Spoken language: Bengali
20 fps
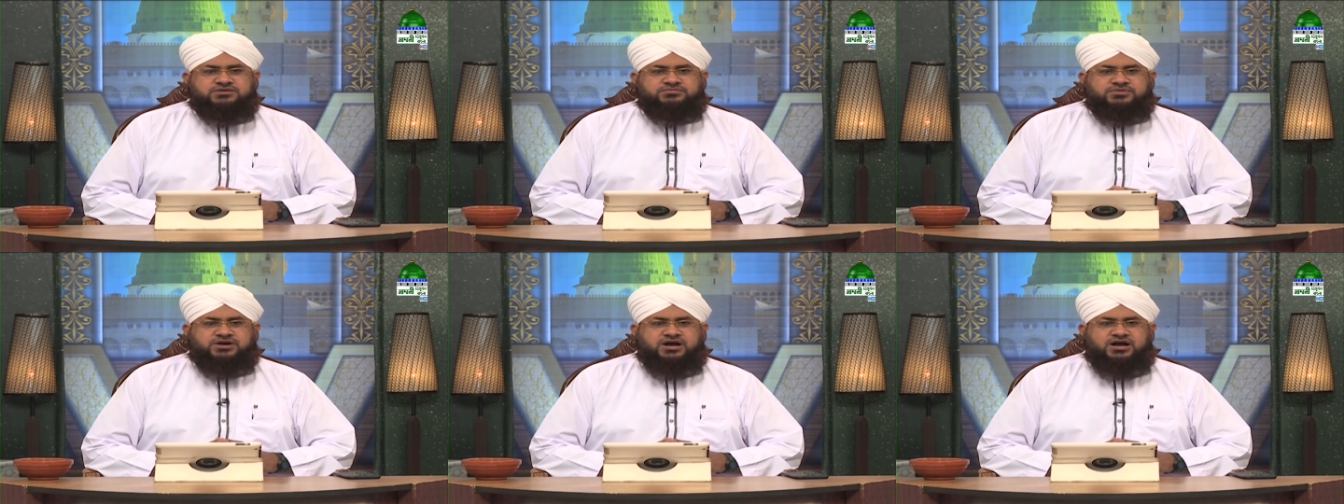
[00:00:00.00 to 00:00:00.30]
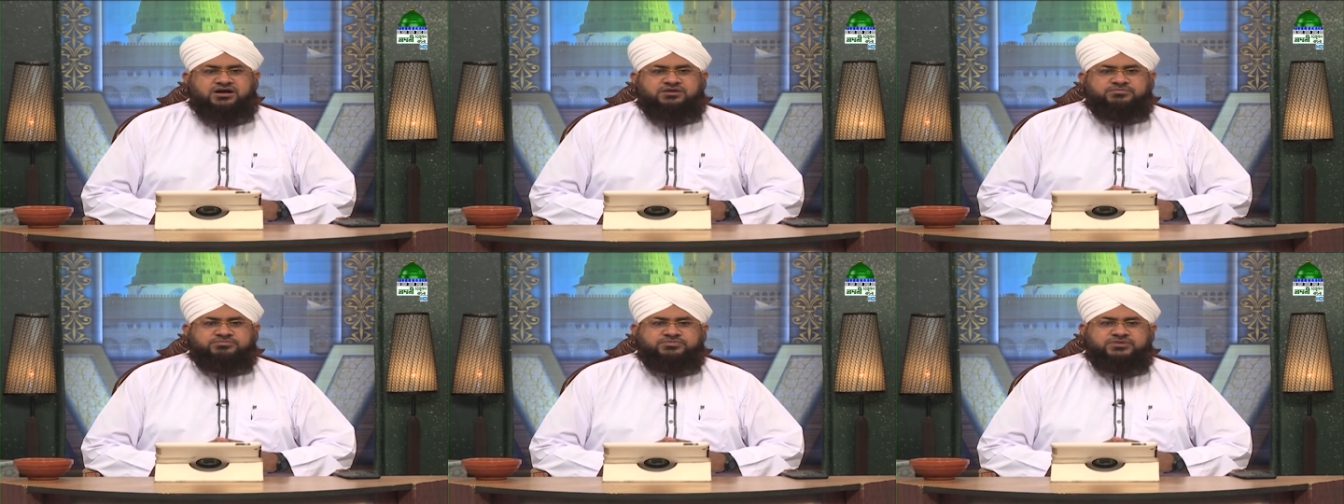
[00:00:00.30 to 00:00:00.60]

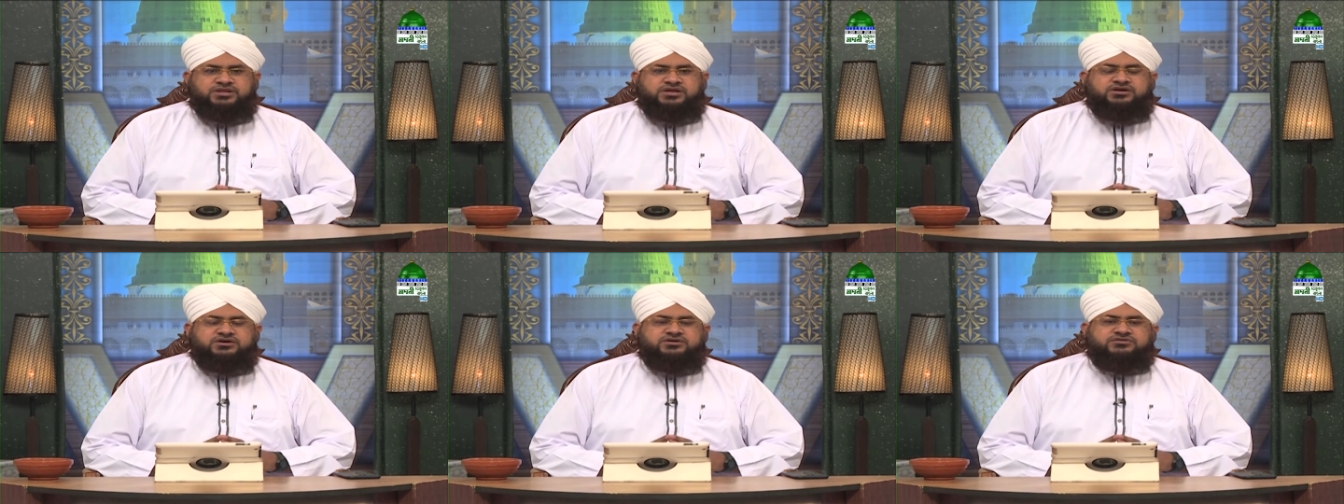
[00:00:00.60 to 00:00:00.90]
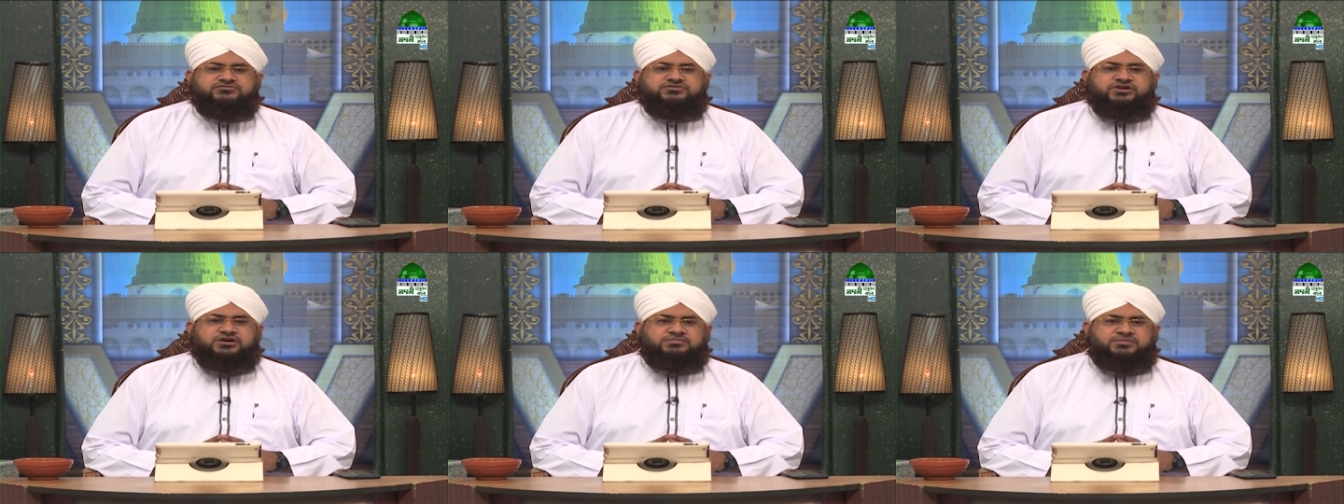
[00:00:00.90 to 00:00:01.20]
ওয়াসাল্লামের
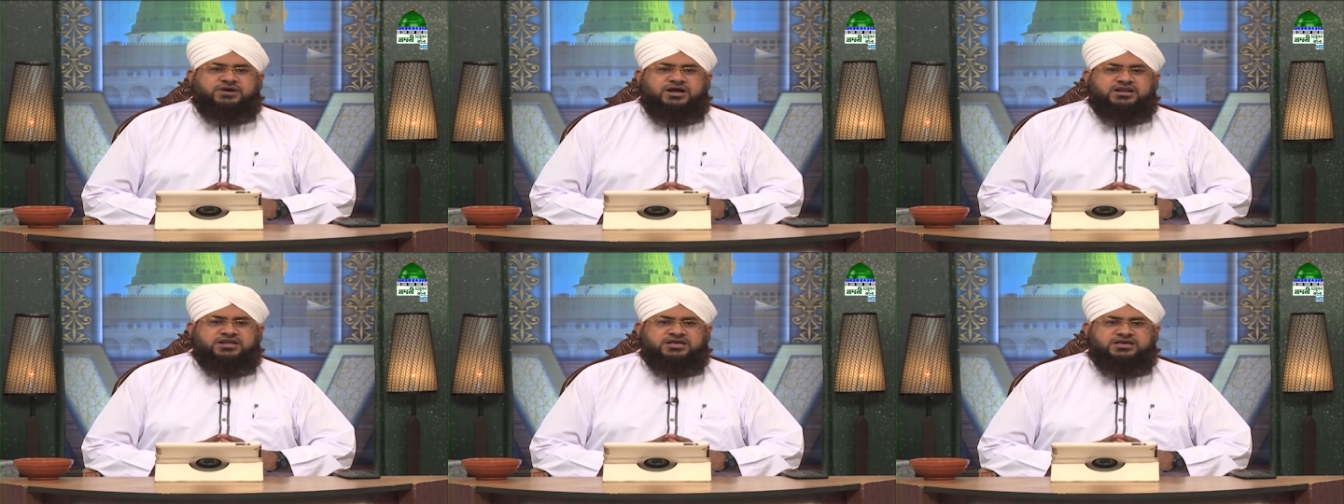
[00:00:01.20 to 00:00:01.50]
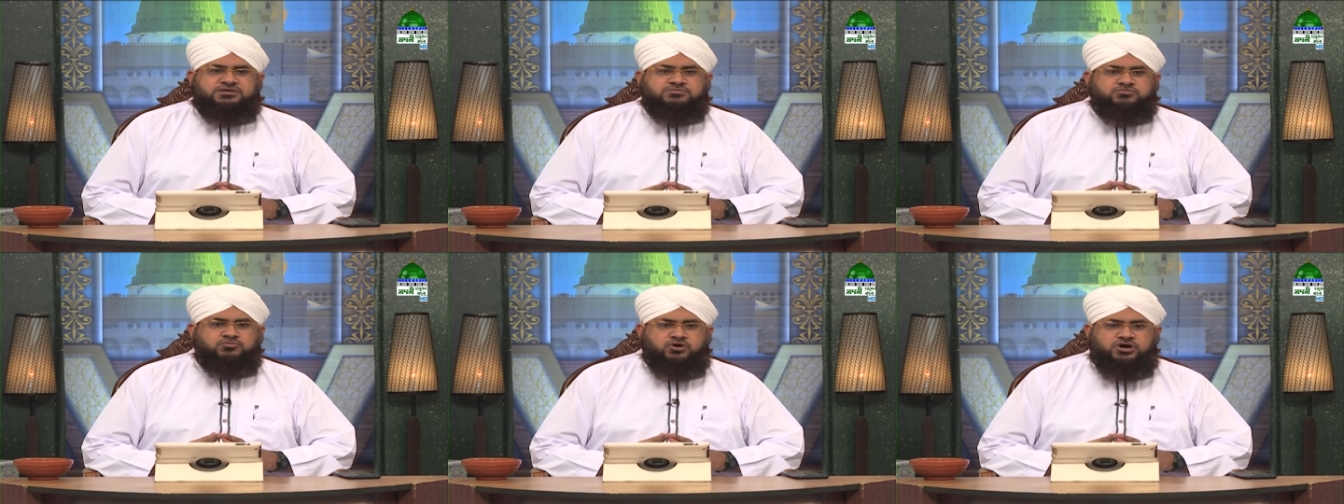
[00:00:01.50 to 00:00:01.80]

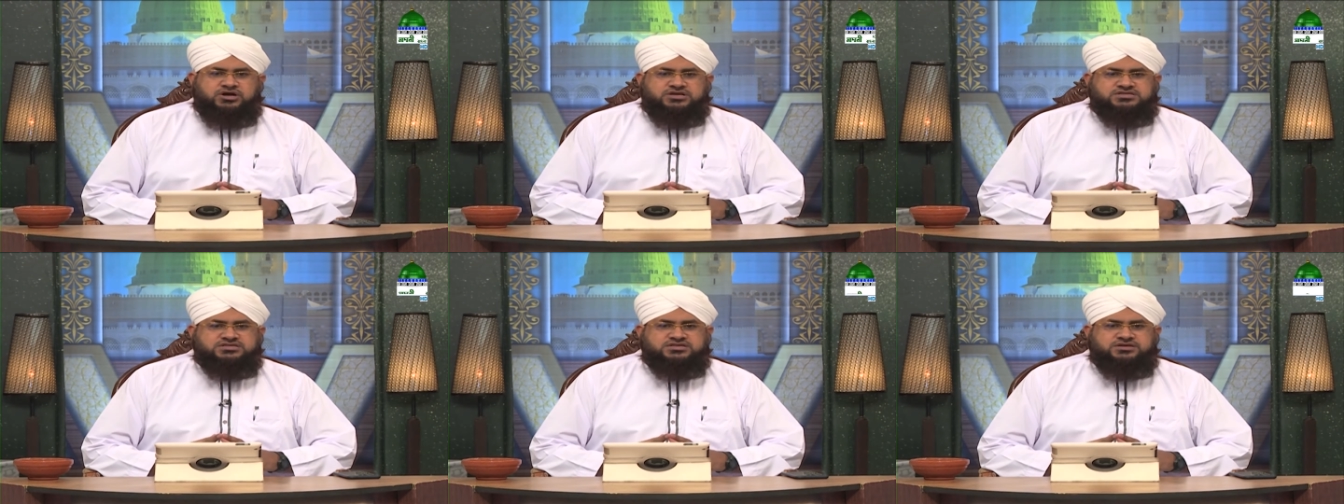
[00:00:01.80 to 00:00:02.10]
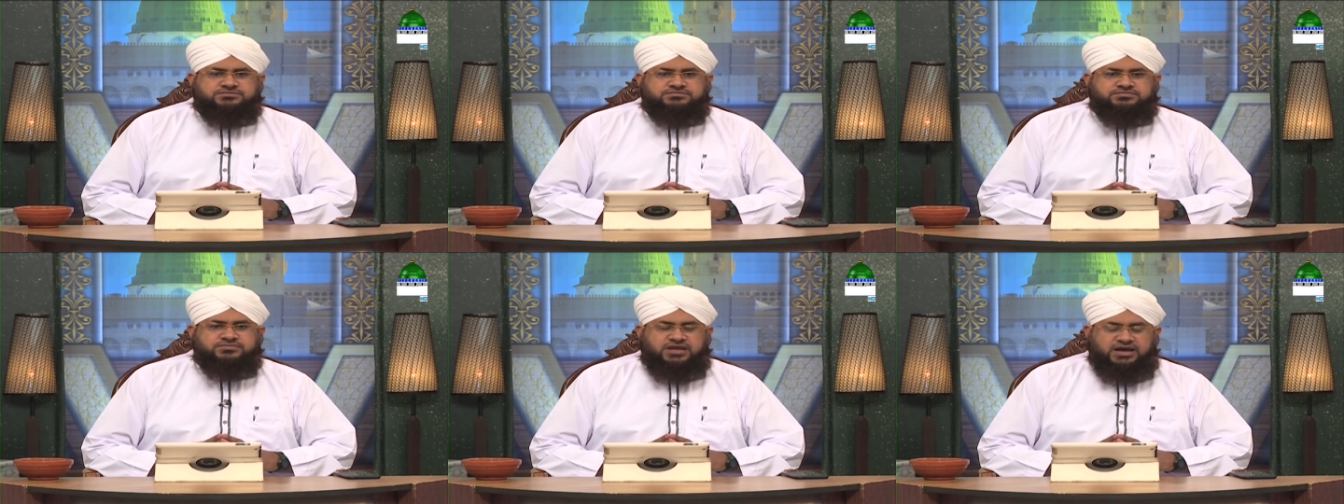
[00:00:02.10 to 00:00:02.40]
ফরমানে
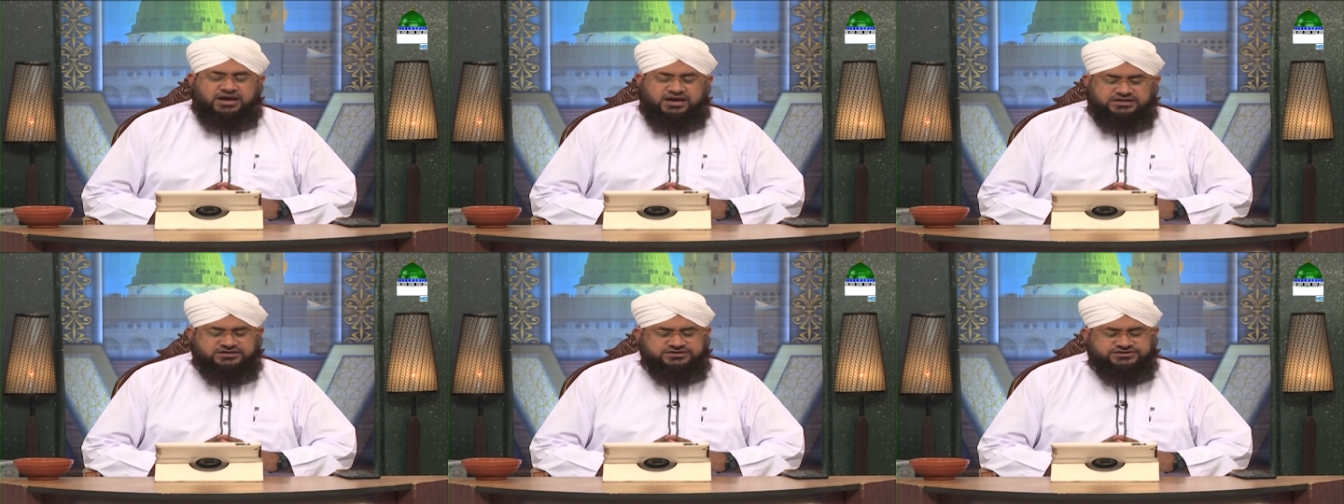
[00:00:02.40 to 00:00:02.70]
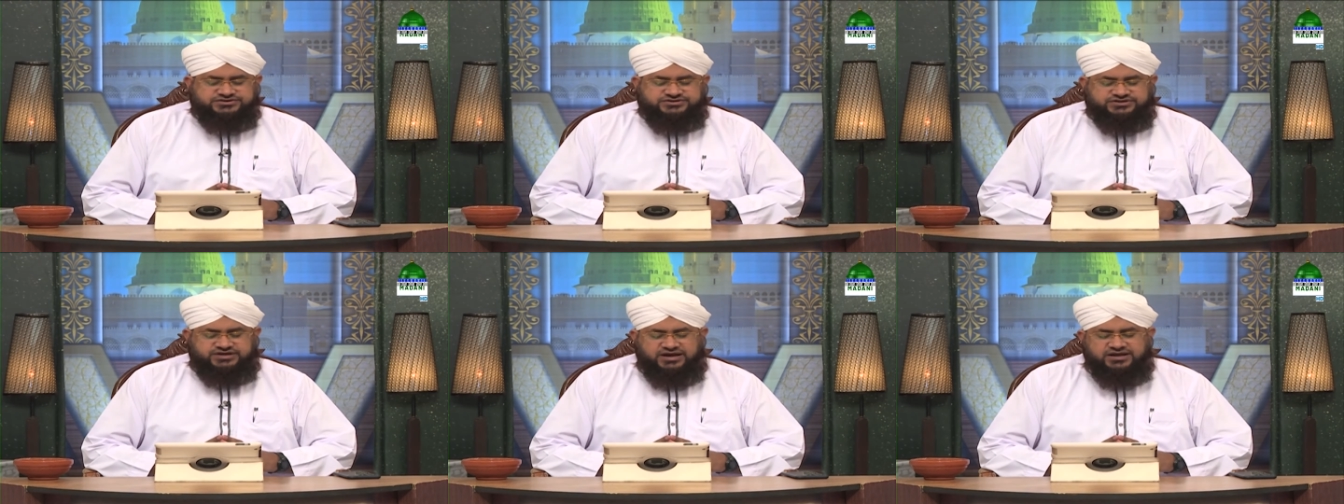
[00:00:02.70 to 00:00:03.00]
মুআজম
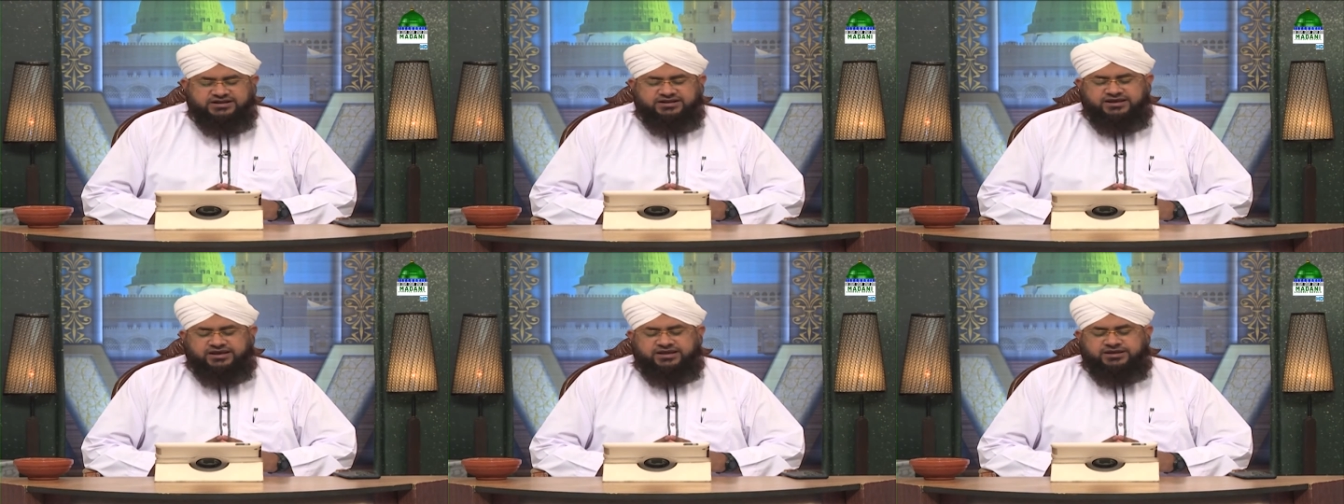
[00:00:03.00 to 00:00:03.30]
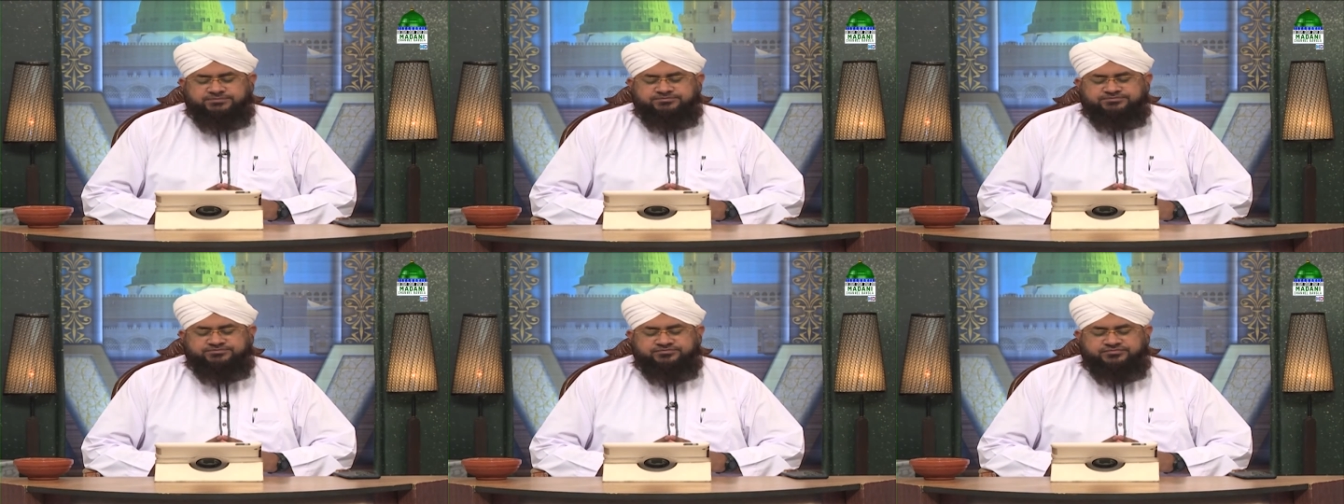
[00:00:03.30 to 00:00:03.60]
আলী শান
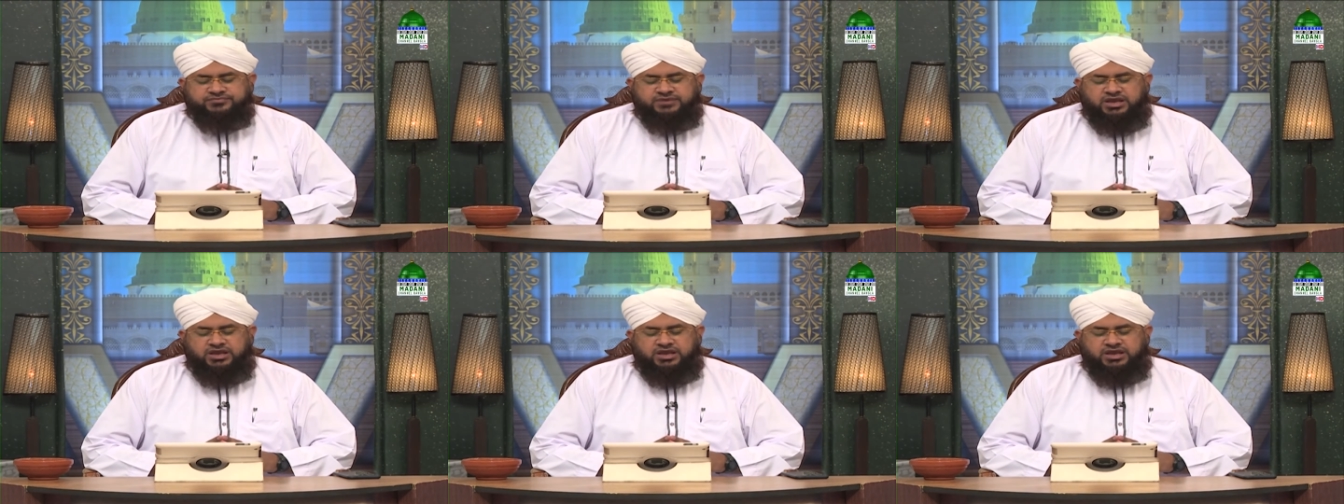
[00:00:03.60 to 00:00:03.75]
হল